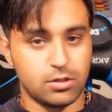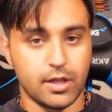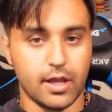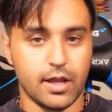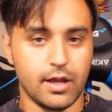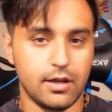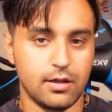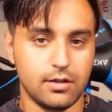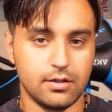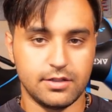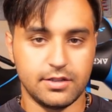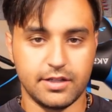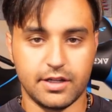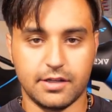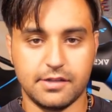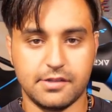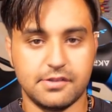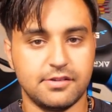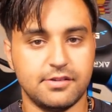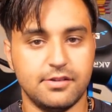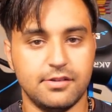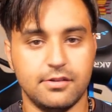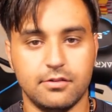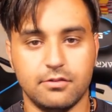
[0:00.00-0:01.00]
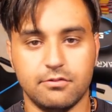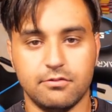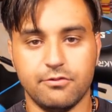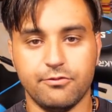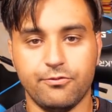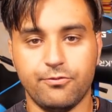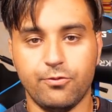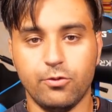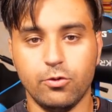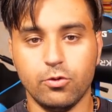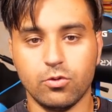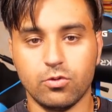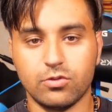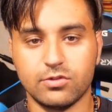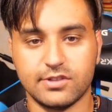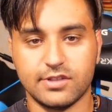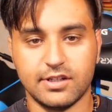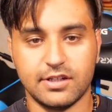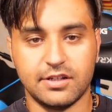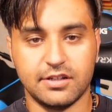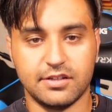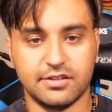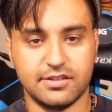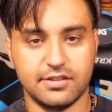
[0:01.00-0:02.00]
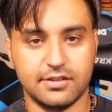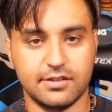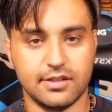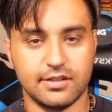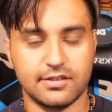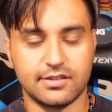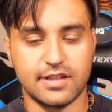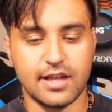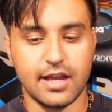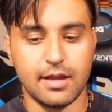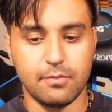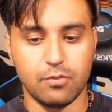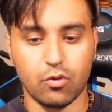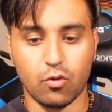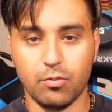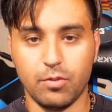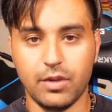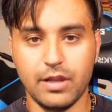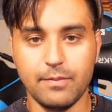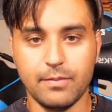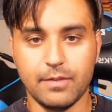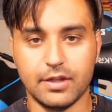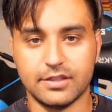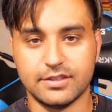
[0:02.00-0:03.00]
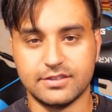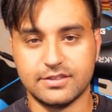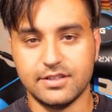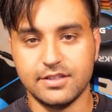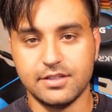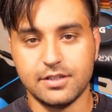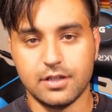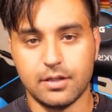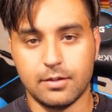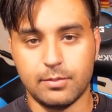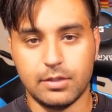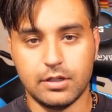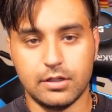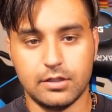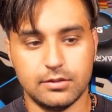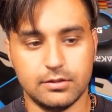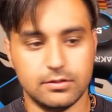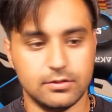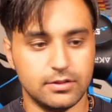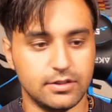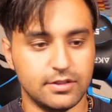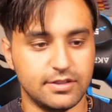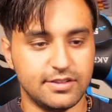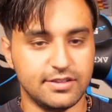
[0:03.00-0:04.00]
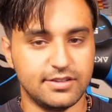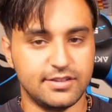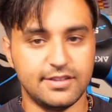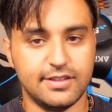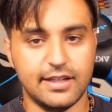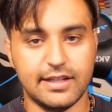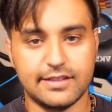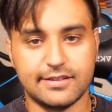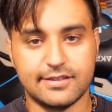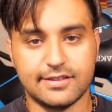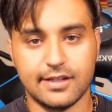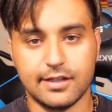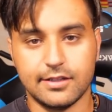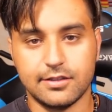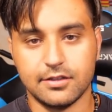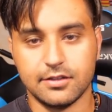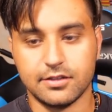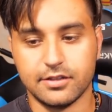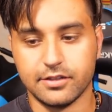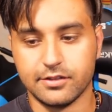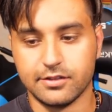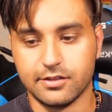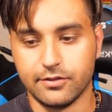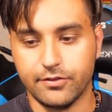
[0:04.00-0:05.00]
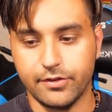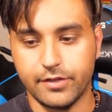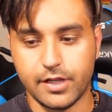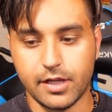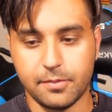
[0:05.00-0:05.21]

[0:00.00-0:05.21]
ja, die ganzen Führungssachen, das ist jetzt kein Problem an sich, aber es ist sehr zeitintensiv.